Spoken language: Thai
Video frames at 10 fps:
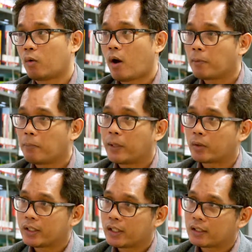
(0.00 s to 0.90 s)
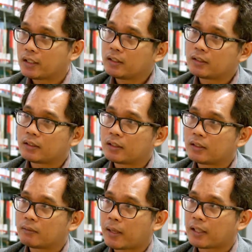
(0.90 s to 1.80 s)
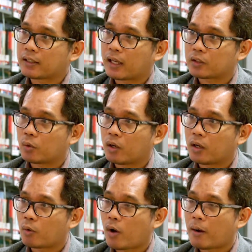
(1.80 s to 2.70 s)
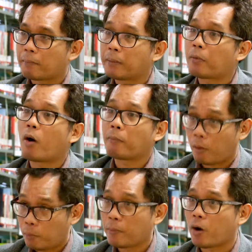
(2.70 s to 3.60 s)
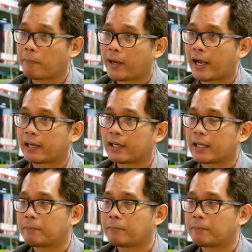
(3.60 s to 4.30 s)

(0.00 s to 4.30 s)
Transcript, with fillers: ความล้มเหลวที่เกิดขึ้นจึงมาจากตัวความไม่พร้อมของผู้ประกอบการนะค